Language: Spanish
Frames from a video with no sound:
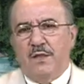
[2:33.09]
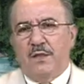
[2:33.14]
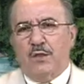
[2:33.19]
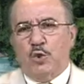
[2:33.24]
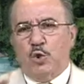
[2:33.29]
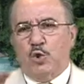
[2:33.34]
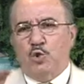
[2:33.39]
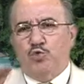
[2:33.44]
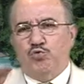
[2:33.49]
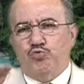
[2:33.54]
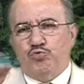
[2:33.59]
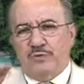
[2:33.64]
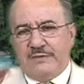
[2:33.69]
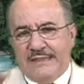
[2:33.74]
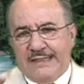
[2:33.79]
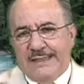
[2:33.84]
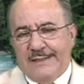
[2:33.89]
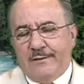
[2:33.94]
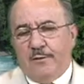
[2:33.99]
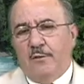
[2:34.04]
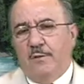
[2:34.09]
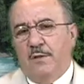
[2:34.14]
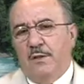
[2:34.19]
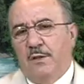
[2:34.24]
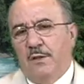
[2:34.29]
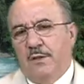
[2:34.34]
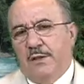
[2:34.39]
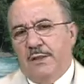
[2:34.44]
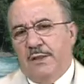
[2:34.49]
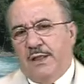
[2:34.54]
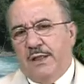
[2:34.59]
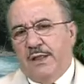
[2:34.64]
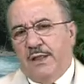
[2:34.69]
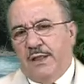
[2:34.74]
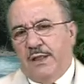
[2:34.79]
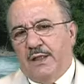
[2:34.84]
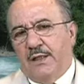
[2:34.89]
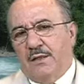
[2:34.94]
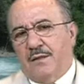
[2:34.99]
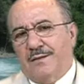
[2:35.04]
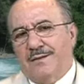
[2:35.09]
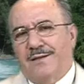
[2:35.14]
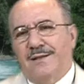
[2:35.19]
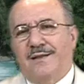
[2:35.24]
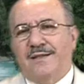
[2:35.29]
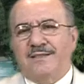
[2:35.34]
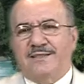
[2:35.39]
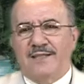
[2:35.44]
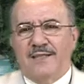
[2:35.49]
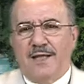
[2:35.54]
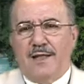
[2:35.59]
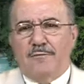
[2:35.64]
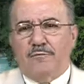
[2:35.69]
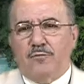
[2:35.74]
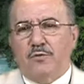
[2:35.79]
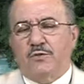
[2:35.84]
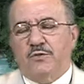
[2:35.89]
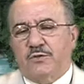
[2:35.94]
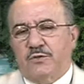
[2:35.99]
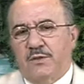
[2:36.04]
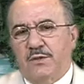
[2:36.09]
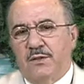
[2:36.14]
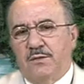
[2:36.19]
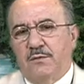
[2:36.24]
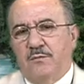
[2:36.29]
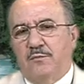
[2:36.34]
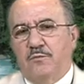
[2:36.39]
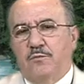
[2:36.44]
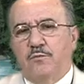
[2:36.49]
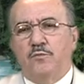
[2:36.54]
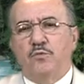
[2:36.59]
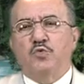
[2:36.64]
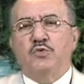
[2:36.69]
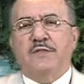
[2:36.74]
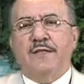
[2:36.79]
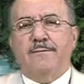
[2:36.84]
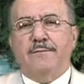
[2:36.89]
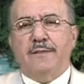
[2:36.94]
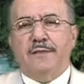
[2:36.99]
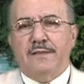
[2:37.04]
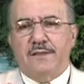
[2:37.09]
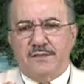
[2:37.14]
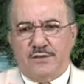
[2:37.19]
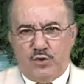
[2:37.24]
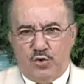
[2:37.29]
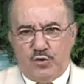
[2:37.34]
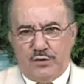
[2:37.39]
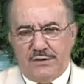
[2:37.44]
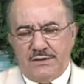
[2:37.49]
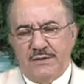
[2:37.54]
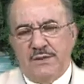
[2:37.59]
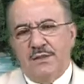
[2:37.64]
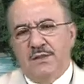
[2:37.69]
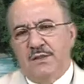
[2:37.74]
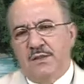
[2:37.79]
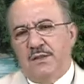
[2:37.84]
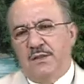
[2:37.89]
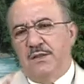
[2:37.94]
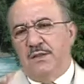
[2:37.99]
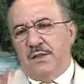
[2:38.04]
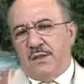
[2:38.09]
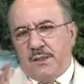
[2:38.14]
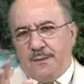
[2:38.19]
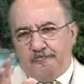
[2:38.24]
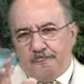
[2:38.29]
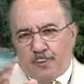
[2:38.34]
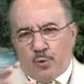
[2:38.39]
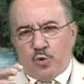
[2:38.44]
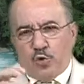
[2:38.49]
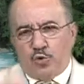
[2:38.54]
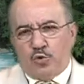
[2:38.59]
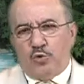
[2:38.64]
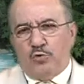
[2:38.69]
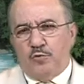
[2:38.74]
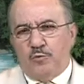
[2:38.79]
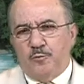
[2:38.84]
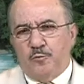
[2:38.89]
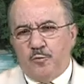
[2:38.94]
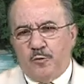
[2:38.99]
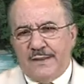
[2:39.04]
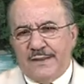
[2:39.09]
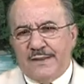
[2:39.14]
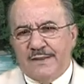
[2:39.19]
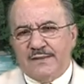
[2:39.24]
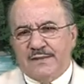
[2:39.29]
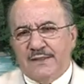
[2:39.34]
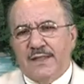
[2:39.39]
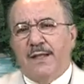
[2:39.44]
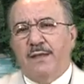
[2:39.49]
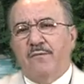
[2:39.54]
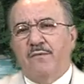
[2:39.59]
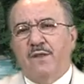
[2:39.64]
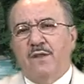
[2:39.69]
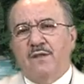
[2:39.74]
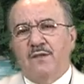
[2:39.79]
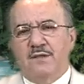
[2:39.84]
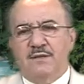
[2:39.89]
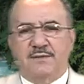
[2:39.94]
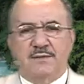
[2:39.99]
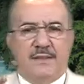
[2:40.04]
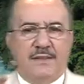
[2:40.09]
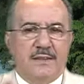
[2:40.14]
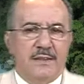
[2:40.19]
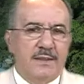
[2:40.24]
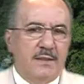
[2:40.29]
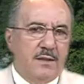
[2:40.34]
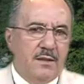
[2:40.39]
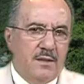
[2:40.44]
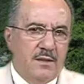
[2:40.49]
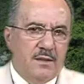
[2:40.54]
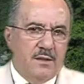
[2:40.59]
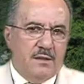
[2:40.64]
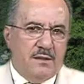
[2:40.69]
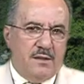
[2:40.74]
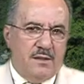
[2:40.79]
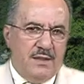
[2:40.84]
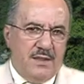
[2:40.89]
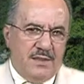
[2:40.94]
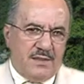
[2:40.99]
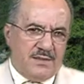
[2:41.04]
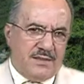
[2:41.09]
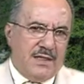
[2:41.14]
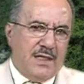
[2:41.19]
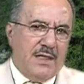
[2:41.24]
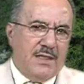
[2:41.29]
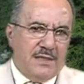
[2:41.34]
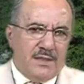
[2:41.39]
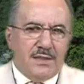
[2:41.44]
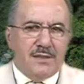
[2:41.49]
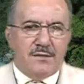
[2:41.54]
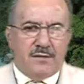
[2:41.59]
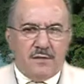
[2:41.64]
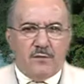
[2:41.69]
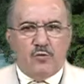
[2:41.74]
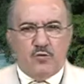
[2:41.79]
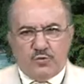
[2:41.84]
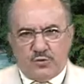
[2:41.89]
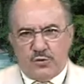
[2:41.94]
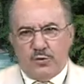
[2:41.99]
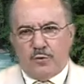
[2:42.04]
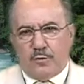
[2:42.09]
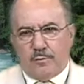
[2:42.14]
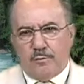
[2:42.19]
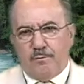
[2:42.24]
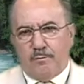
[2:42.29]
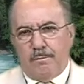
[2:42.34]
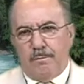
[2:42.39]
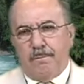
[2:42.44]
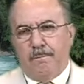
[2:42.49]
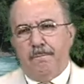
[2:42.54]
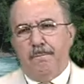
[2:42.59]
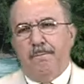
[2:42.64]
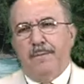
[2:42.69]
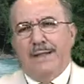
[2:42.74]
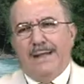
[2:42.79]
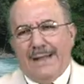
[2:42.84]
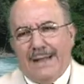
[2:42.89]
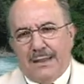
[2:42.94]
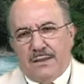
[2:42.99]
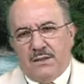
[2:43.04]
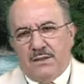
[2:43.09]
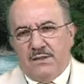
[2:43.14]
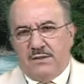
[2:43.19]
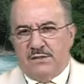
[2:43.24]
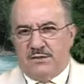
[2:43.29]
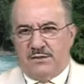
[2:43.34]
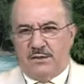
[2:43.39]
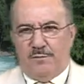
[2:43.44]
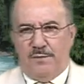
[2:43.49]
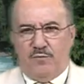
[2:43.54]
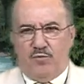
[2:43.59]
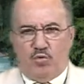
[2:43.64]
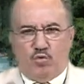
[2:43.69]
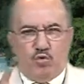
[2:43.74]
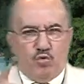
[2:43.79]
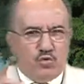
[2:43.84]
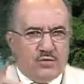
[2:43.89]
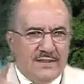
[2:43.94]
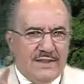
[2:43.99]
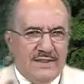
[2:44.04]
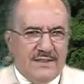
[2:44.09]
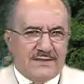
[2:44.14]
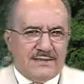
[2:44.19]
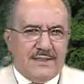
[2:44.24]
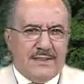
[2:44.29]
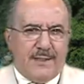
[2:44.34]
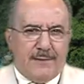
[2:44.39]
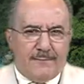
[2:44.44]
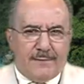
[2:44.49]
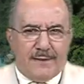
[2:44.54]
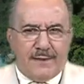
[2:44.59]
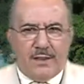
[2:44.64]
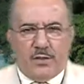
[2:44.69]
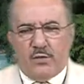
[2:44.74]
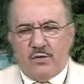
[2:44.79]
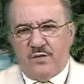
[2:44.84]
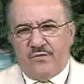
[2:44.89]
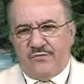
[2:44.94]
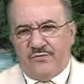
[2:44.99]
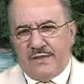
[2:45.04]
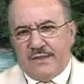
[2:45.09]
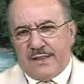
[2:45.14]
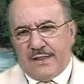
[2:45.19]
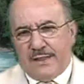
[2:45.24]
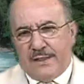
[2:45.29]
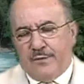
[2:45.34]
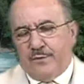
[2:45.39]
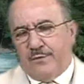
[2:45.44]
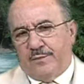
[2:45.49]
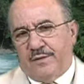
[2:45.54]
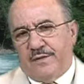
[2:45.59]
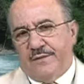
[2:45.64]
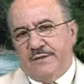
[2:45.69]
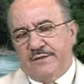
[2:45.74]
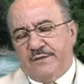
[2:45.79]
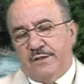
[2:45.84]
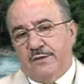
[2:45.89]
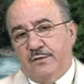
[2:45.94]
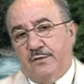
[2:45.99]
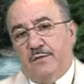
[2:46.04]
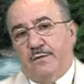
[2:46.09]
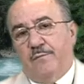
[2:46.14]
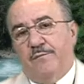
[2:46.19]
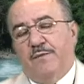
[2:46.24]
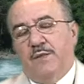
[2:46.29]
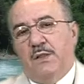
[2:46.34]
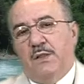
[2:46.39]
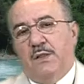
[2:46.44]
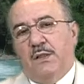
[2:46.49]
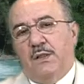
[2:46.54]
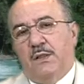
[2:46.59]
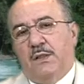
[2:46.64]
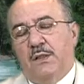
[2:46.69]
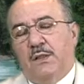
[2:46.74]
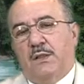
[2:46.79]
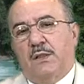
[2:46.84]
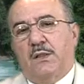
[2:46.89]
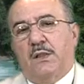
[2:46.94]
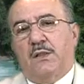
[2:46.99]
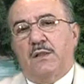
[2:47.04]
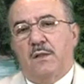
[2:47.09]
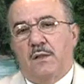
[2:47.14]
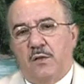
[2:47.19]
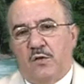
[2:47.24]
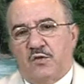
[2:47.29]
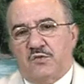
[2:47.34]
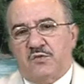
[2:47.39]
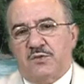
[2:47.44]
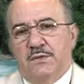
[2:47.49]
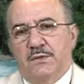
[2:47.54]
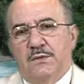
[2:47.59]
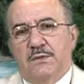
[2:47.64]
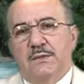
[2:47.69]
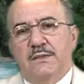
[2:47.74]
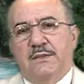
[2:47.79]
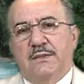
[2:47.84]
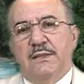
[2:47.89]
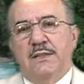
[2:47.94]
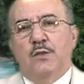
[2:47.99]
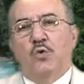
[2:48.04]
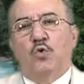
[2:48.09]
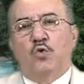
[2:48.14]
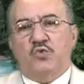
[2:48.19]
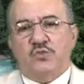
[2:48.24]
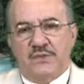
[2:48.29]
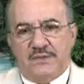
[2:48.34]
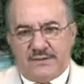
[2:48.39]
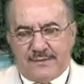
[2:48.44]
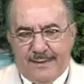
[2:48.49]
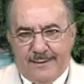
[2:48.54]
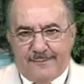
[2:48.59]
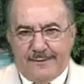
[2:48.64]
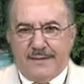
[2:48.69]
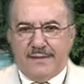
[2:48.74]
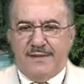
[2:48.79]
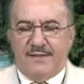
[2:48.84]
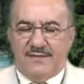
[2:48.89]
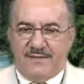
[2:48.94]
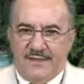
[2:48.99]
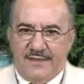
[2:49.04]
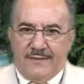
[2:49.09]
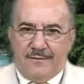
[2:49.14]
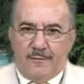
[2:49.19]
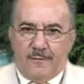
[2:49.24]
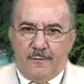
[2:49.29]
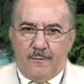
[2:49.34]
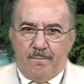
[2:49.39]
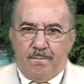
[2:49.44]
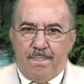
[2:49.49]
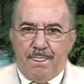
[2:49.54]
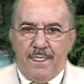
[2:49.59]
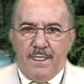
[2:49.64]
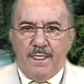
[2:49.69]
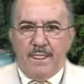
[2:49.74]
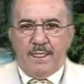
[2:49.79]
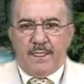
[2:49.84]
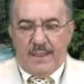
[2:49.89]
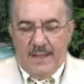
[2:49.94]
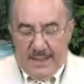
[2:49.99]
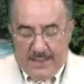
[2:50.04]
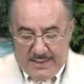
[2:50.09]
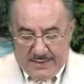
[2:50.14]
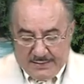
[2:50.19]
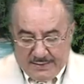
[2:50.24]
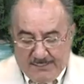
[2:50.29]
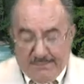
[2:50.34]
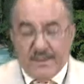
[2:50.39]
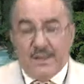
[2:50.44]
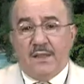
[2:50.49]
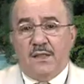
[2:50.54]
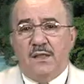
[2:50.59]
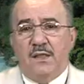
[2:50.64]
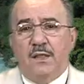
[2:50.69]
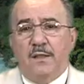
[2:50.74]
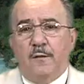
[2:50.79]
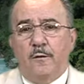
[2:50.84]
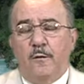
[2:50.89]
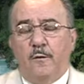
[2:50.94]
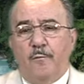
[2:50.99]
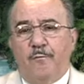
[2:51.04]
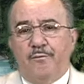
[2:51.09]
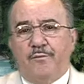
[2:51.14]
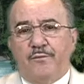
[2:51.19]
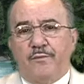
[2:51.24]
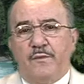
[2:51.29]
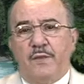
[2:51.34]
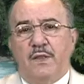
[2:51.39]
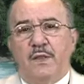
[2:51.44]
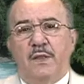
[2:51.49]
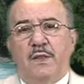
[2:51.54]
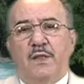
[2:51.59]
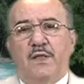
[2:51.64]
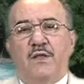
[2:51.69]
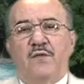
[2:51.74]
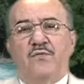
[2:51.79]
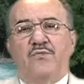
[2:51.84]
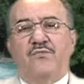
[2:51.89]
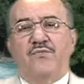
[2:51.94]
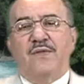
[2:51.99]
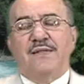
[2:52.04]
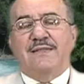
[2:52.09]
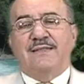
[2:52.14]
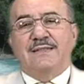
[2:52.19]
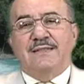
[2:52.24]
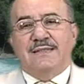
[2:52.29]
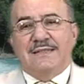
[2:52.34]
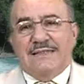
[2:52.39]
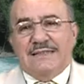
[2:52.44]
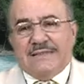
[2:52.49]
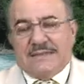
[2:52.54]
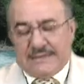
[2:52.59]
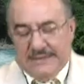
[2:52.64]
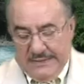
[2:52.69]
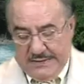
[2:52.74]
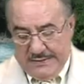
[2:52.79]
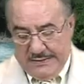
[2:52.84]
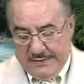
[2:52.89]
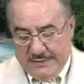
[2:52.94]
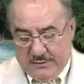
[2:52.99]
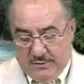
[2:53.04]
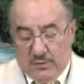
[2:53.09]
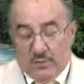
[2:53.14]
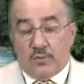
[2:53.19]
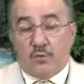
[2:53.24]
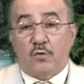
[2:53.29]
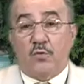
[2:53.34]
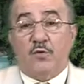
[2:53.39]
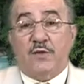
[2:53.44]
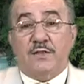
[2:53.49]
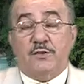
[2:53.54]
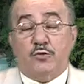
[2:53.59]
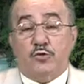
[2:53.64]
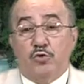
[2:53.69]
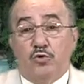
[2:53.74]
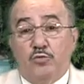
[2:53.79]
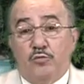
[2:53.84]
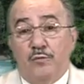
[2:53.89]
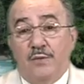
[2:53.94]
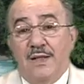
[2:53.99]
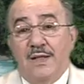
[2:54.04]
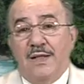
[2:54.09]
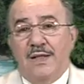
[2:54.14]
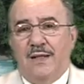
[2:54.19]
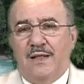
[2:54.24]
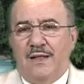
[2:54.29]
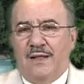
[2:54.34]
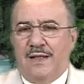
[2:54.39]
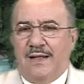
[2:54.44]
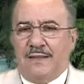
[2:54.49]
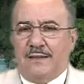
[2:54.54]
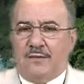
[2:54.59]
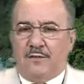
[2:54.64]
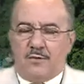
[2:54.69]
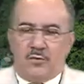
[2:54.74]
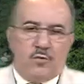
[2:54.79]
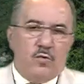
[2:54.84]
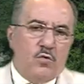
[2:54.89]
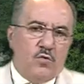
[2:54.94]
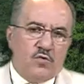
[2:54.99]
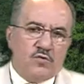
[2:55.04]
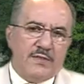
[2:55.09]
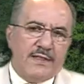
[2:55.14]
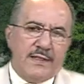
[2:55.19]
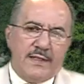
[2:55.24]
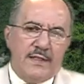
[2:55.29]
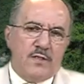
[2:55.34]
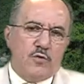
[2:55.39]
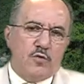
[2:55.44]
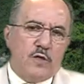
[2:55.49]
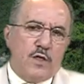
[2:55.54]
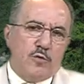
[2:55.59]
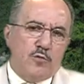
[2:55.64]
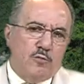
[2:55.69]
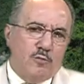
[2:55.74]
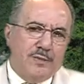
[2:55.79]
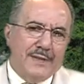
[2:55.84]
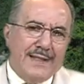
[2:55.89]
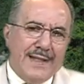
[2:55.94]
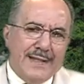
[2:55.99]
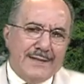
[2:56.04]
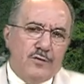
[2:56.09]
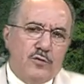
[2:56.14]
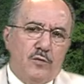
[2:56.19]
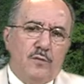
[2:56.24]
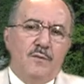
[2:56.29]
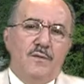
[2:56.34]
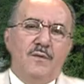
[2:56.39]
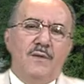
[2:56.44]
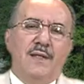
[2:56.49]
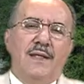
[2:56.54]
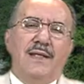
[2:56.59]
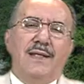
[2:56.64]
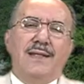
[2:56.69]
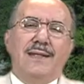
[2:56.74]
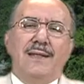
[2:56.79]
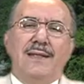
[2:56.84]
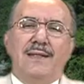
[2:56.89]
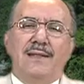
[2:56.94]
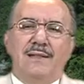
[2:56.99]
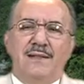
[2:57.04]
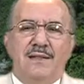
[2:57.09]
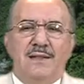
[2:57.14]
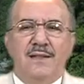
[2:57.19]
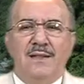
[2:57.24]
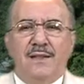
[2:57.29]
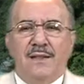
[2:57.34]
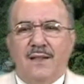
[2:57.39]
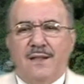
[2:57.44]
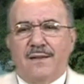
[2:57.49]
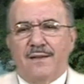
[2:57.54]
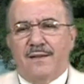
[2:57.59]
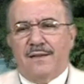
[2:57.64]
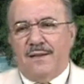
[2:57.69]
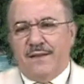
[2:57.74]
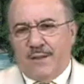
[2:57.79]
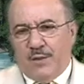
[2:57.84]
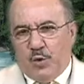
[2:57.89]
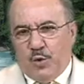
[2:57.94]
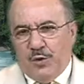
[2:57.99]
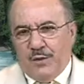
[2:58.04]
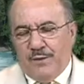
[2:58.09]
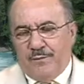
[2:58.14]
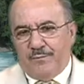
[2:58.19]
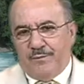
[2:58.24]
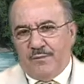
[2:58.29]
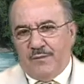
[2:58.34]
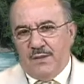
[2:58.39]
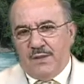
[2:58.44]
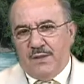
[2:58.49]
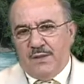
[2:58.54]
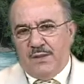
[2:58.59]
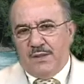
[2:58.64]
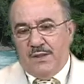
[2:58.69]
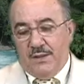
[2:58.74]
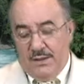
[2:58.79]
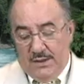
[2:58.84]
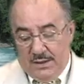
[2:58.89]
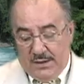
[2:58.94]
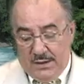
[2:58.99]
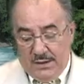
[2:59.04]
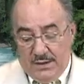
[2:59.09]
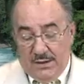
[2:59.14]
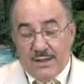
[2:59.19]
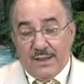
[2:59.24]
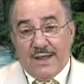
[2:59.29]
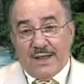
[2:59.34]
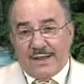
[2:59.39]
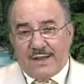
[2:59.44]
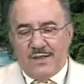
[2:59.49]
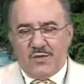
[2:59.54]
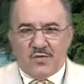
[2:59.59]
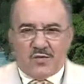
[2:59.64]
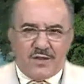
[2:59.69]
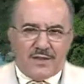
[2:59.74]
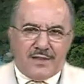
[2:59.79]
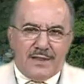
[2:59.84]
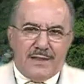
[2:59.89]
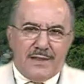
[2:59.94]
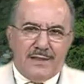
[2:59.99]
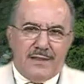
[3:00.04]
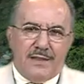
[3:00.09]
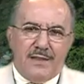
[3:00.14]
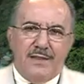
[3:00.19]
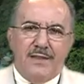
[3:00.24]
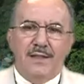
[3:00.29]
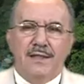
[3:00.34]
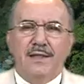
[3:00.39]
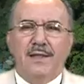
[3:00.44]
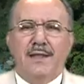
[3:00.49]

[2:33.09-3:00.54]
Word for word: contigo, eh, te deseamos muchas bendiciones y que pronto tú puedas ya salir de esa institución penal. Sabemos que ustedes alaban y glorifican el nombre del Señor y que Dios los está bendiciendo. Ah, también quiero eh, felicitar de todo corazón a todos aquellos que cumplen año en el día de hoy y aquellos que están de